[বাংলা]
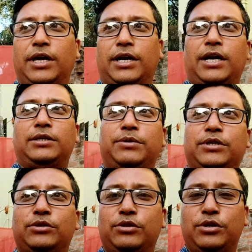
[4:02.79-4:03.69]
এখানে
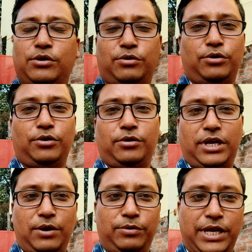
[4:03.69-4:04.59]
আশেপাশে যদিও কোনো
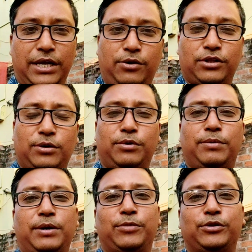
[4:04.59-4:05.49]
কেউ নেই কথা
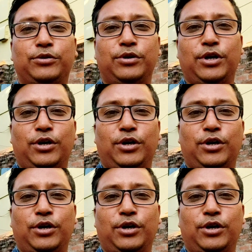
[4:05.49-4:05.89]
বলবার মতন